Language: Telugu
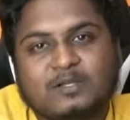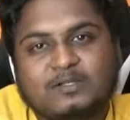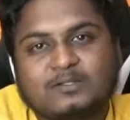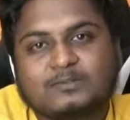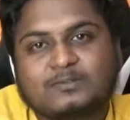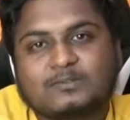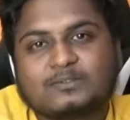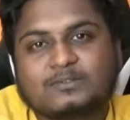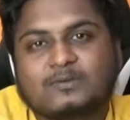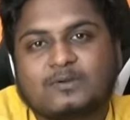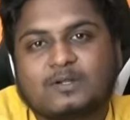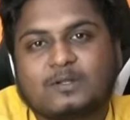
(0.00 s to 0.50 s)
మీరు
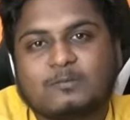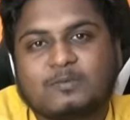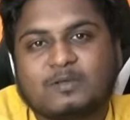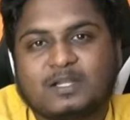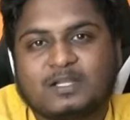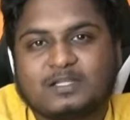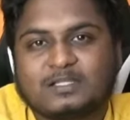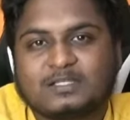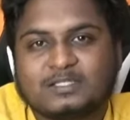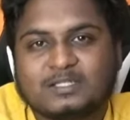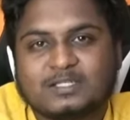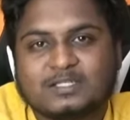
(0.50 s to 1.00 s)
చూసుకొని
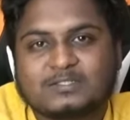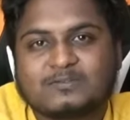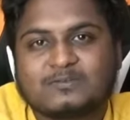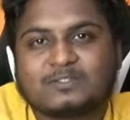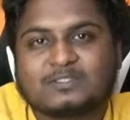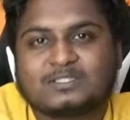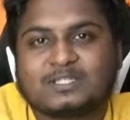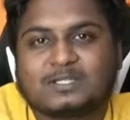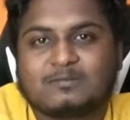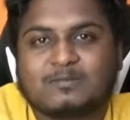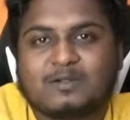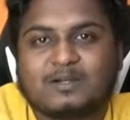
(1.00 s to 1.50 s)
మీరైతే
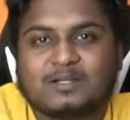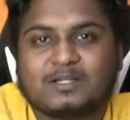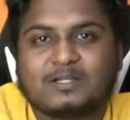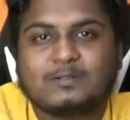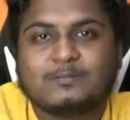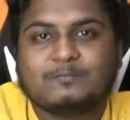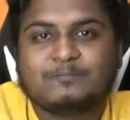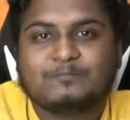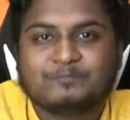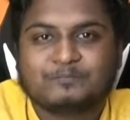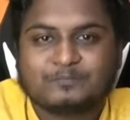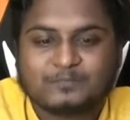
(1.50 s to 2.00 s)
చేసుకోవచ్చు అనమాట
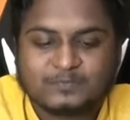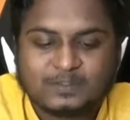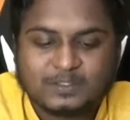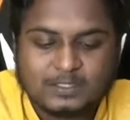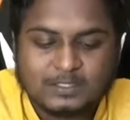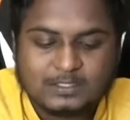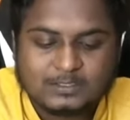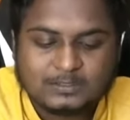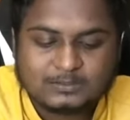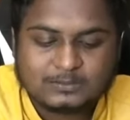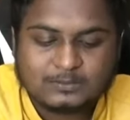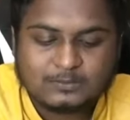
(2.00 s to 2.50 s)

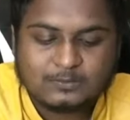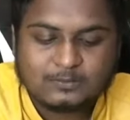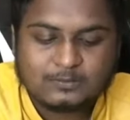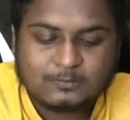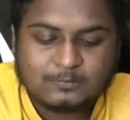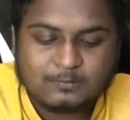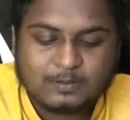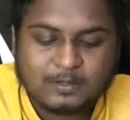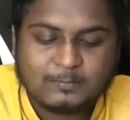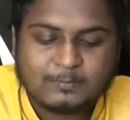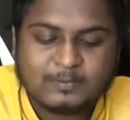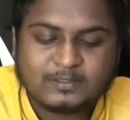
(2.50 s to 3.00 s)
సో
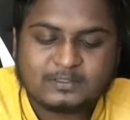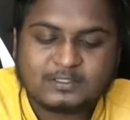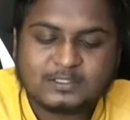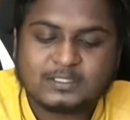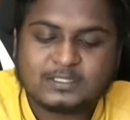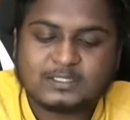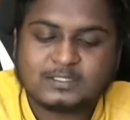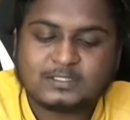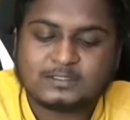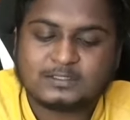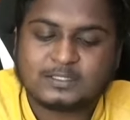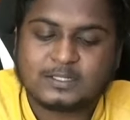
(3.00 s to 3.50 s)
మనమైతే
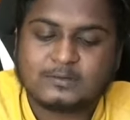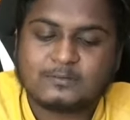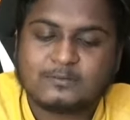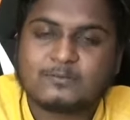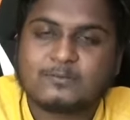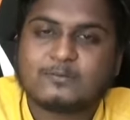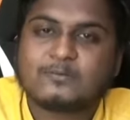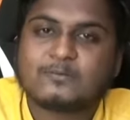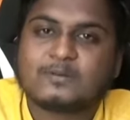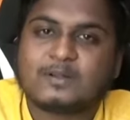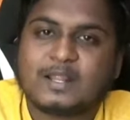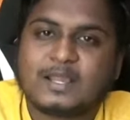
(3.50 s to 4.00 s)

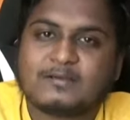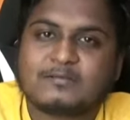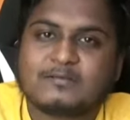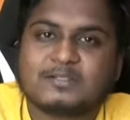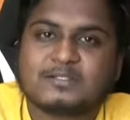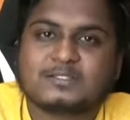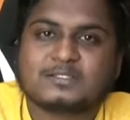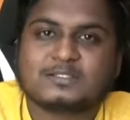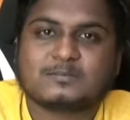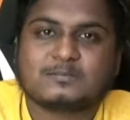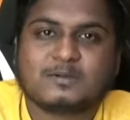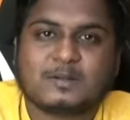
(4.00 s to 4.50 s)
తెలుగు
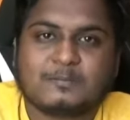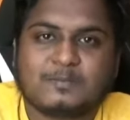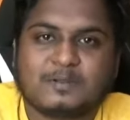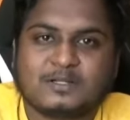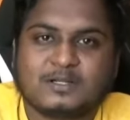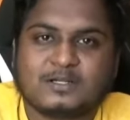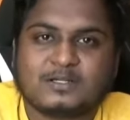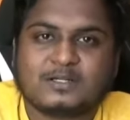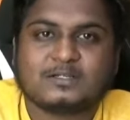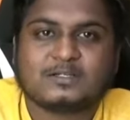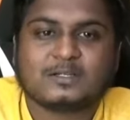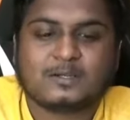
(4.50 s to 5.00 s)
లాంగ్వేజ్ మనం
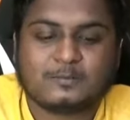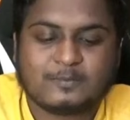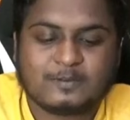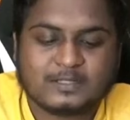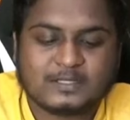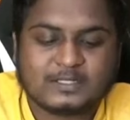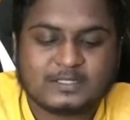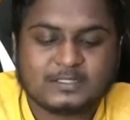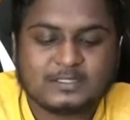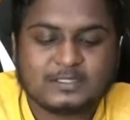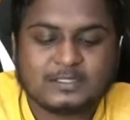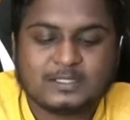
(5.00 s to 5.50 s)
అండటం
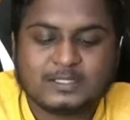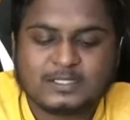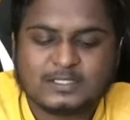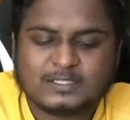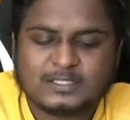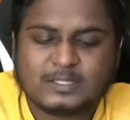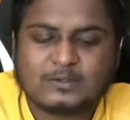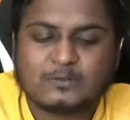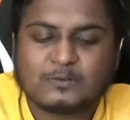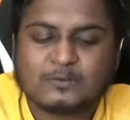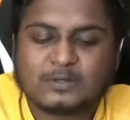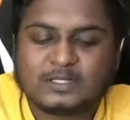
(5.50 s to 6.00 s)
కాబట్టి
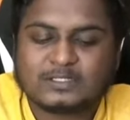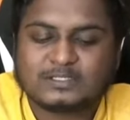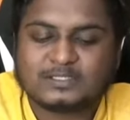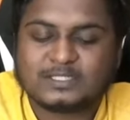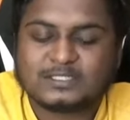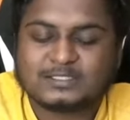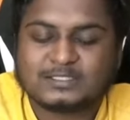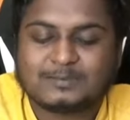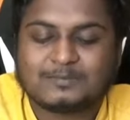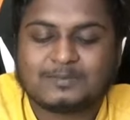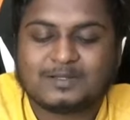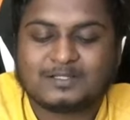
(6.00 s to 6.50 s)
తెలుగు క్లిక్
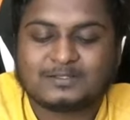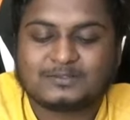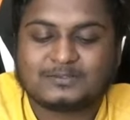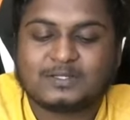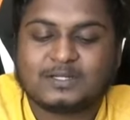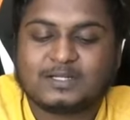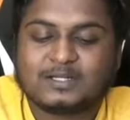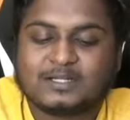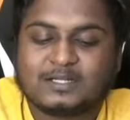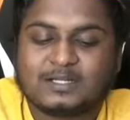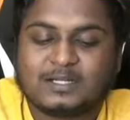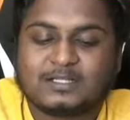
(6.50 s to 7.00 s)
చేస్తే మనకి
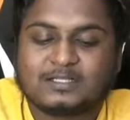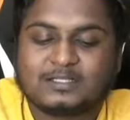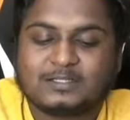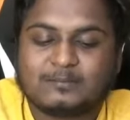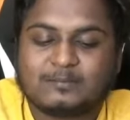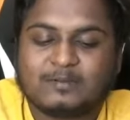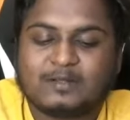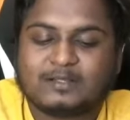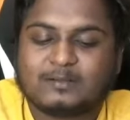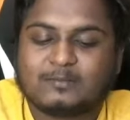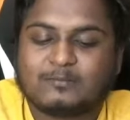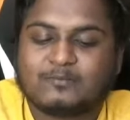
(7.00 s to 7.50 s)
చూడండి ఇక్కడైతే
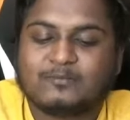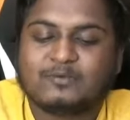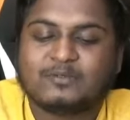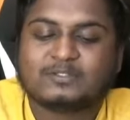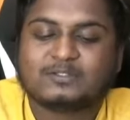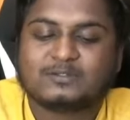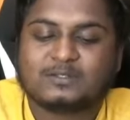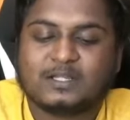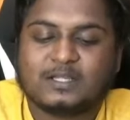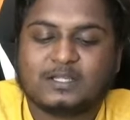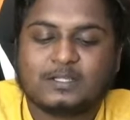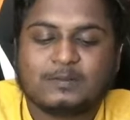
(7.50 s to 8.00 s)
మనకి
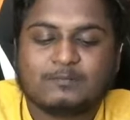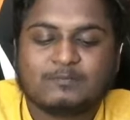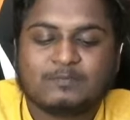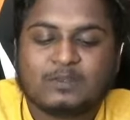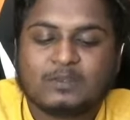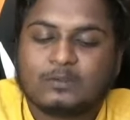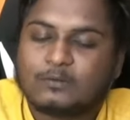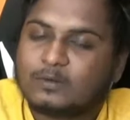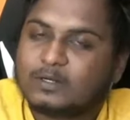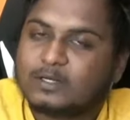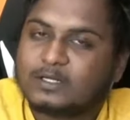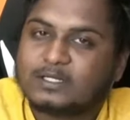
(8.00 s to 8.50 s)
మూవీస్ ఉన్నాయి
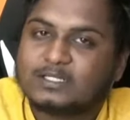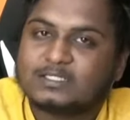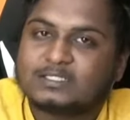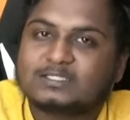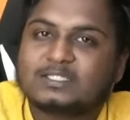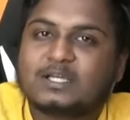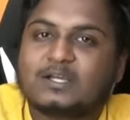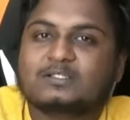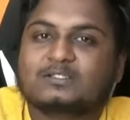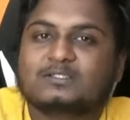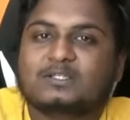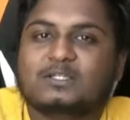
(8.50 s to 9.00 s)
ఒకటి
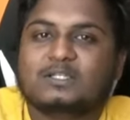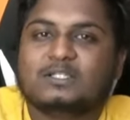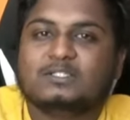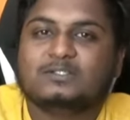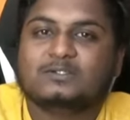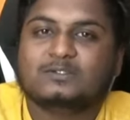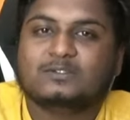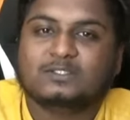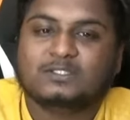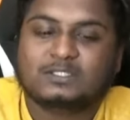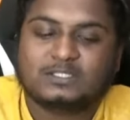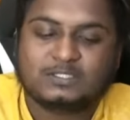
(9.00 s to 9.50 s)
డిజ్నీ హాట్స్టార్
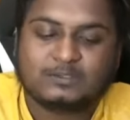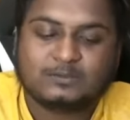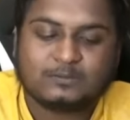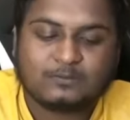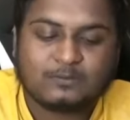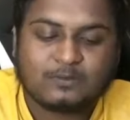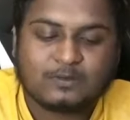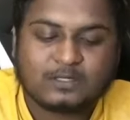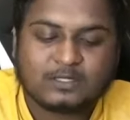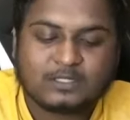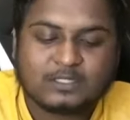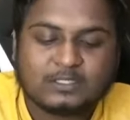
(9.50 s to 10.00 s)
నుంచి ఉంది
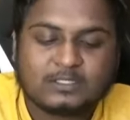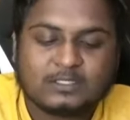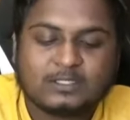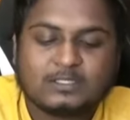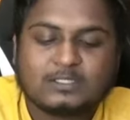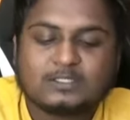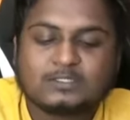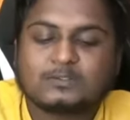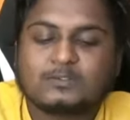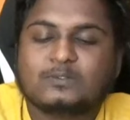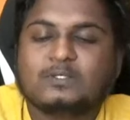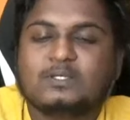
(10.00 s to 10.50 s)
ఇంకోటి
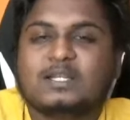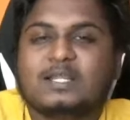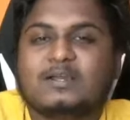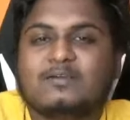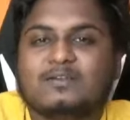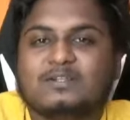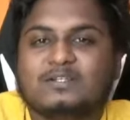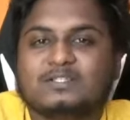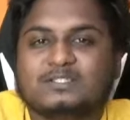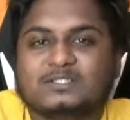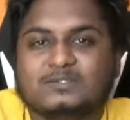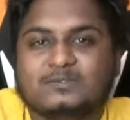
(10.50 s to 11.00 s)
సోనీ
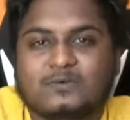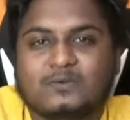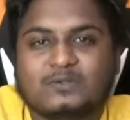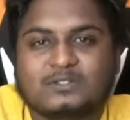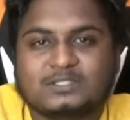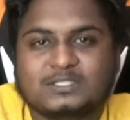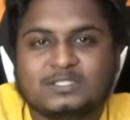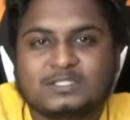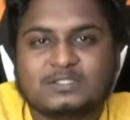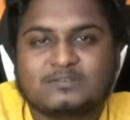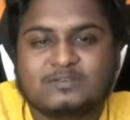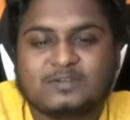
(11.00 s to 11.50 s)
లైవ్ నుంచి
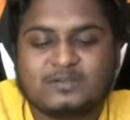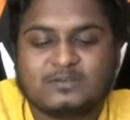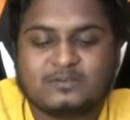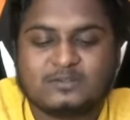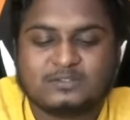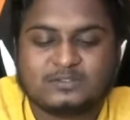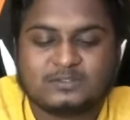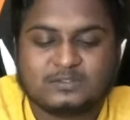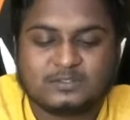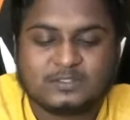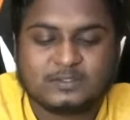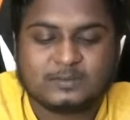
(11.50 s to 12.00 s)
ఇంకోటి జీ ఫైవ్
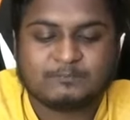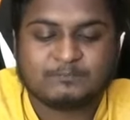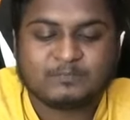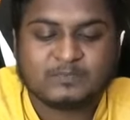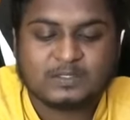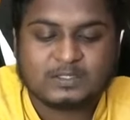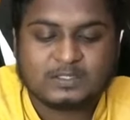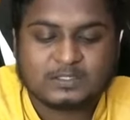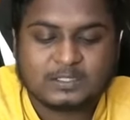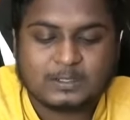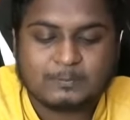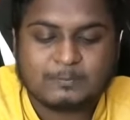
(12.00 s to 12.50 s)
నుంచి ఉంది
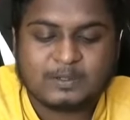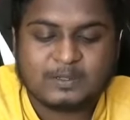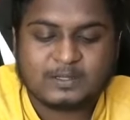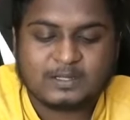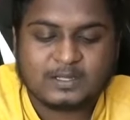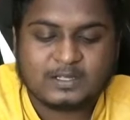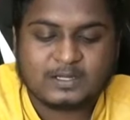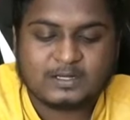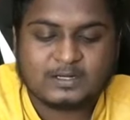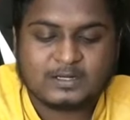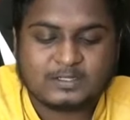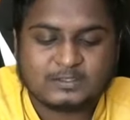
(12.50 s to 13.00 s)

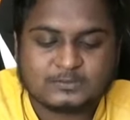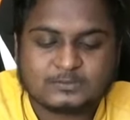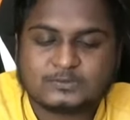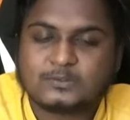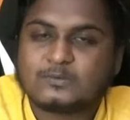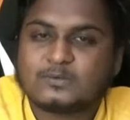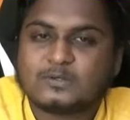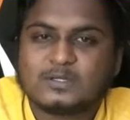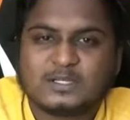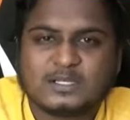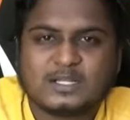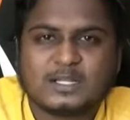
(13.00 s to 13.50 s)
ఇక్కడ రాజు
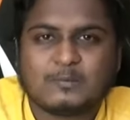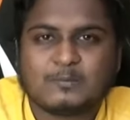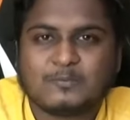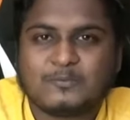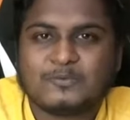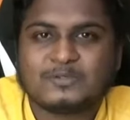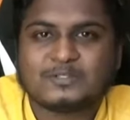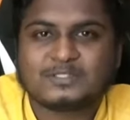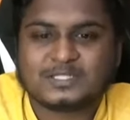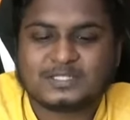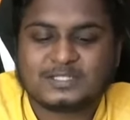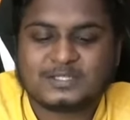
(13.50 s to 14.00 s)
సో ఇలా
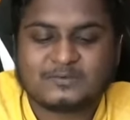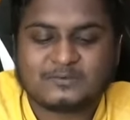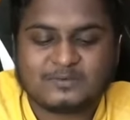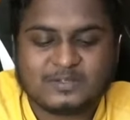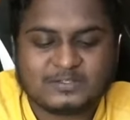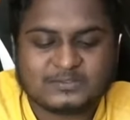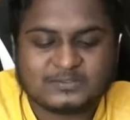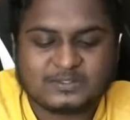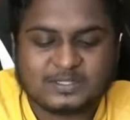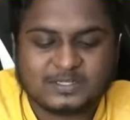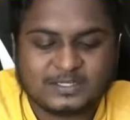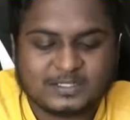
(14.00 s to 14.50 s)
మూవీస్ అయితే
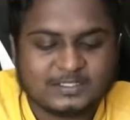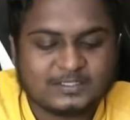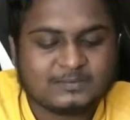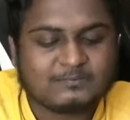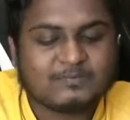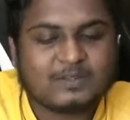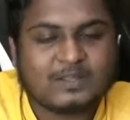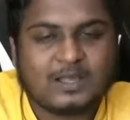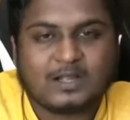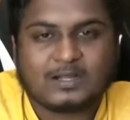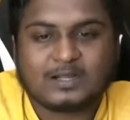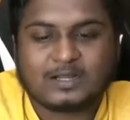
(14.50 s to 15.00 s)
ఉన్నాయి చూడండి
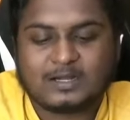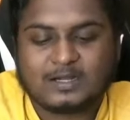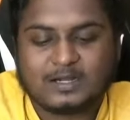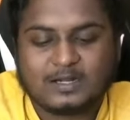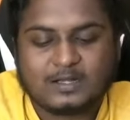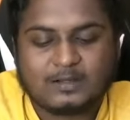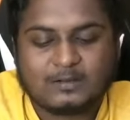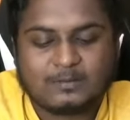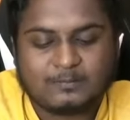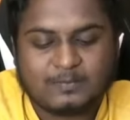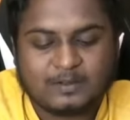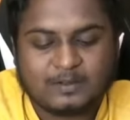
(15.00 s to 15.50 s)
అఖండ